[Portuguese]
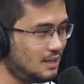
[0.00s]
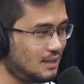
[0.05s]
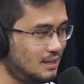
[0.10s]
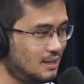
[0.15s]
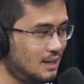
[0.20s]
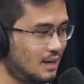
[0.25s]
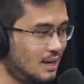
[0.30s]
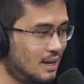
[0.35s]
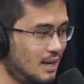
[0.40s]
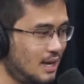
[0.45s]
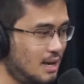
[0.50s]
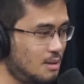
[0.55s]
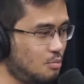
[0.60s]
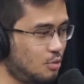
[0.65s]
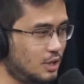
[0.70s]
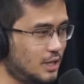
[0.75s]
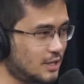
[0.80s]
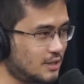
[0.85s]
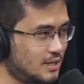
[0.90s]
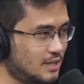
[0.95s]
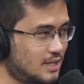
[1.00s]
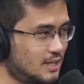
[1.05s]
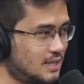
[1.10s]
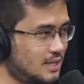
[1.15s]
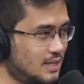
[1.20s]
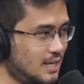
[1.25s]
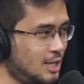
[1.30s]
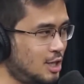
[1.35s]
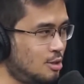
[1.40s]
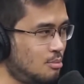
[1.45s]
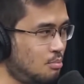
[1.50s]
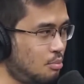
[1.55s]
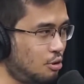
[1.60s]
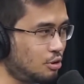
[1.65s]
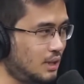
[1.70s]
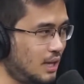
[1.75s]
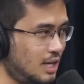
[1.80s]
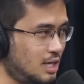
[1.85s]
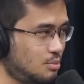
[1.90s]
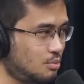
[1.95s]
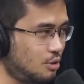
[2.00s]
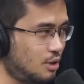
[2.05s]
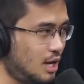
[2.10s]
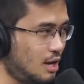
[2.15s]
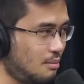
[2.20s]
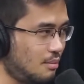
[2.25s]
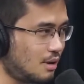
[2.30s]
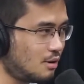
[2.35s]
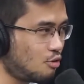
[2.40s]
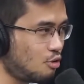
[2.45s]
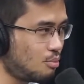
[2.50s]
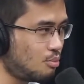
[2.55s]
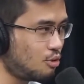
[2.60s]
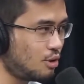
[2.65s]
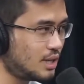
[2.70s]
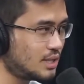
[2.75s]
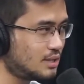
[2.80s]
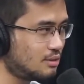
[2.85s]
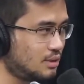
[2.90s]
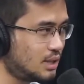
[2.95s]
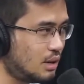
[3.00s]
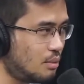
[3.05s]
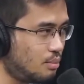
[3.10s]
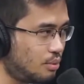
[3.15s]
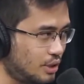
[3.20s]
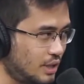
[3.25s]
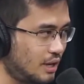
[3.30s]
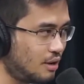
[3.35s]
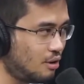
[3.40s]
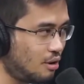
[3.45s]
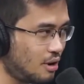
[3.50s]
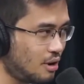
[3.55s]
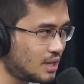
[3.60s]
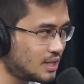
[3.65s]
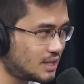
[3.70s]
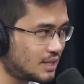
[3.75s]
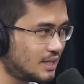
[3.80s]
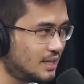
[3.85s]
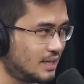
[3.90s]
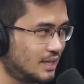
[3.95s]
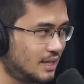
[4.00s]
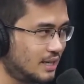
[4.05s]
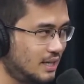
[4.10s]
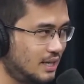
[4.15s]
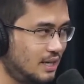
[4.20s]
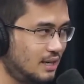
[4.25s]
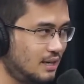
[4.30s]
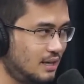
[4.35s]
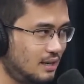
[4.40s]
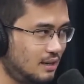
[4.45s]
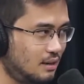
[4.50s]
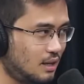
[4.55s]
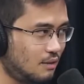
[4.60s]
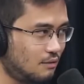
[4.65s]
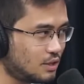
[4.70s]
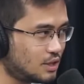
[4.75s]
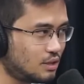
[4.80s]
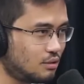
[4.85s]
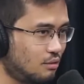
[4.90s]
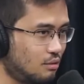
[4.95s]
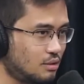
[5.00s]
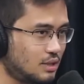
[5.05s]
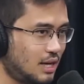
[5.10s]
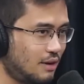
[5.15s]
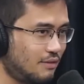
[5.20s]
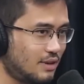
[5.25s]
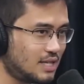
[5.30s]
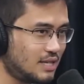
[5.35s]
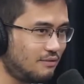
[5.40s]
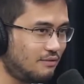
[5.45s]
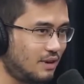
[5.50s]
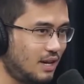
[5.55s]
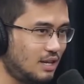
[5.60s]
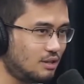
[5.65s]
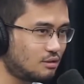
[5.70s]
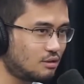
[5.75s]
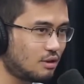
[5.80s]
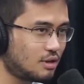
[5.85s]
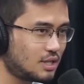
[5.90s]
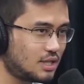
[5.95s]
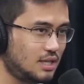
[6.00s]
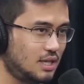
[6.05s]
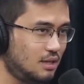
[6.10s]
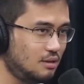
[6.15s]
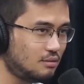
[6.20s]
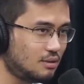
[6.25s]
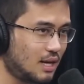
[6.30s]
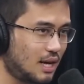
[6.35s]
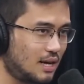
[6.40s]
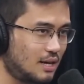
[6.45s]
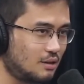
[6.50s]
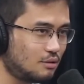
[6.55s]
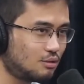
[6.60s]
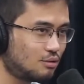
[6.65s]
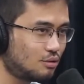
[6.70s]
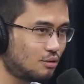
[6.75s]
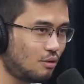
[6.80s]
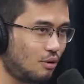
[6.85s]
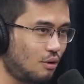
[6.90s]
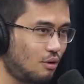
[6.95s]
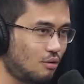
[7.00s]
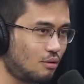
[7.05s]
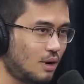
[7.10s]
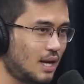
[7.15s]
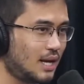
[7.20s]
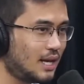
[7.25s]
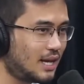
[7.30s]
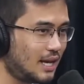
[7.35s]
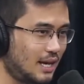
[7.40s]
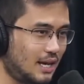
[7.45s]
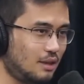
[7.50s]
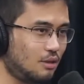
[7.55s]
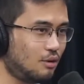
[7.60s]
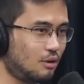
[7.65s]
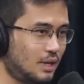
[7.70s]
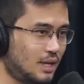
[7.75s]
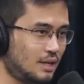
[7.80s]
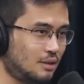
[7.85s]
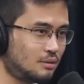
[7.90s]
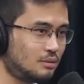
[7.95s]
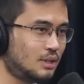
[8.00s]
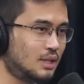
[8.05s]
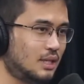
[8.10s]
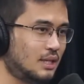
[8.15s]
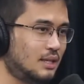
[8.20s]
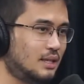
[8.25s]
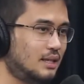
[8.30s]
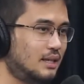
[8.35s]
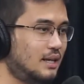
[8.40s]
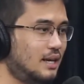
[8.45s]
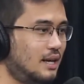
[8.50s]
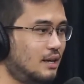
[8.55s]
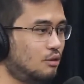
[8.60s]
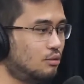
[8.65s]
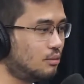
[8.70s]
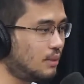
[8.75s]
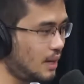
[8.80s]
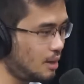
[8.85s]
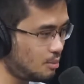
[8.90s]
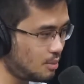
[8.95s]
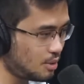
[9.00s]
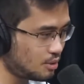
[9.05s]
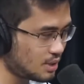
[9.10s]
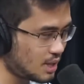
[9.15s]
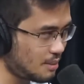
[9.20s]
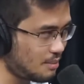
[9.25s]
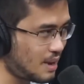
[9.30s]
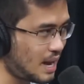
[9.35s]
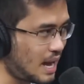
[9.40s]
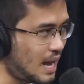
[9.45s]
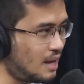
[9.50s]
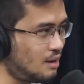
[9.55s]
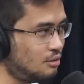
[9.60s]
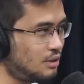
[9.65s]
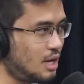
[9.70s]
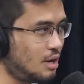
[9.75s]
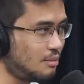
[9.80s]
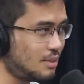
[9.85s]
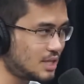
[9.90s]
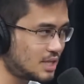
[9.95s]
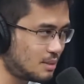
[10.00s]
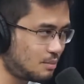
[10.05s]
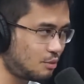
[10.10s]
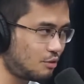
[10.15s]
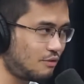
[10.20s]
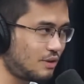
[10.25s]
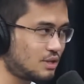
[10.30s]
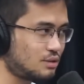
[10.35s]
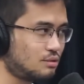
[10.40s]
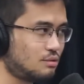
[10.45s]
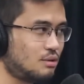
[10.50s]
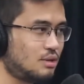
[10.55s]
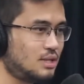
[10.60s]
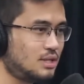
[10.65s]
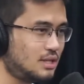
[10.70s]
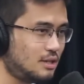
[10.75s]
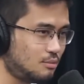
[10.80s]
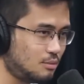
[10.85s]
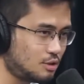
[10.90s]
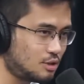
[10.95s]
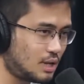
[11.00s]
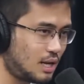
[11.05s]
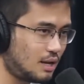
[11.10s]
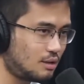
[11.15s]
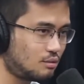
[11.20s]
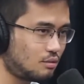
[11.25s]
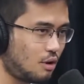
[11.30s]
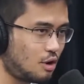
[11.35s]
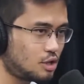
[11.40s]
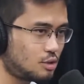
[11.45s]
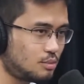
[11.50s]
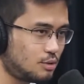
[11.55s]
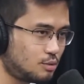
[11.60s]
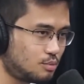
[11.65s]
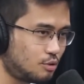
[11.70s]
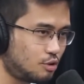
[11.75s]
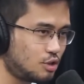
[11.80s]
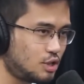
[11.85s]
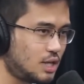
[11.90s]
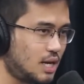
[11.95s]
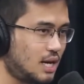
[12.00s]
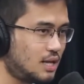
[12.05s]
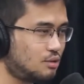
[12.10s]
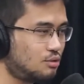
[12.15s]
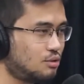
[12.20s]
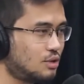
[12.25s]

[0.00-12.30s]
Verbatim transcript: e, e, muitas vezes você se sente impotente porque é uma corporação tão poderosa que, que você não consegue fazer frente sozinho, né? Eu sou, querendo ou não, né? Eu tenho meu trabalho, tenho minhas aprovações, tenho meus relatórios, meus projetos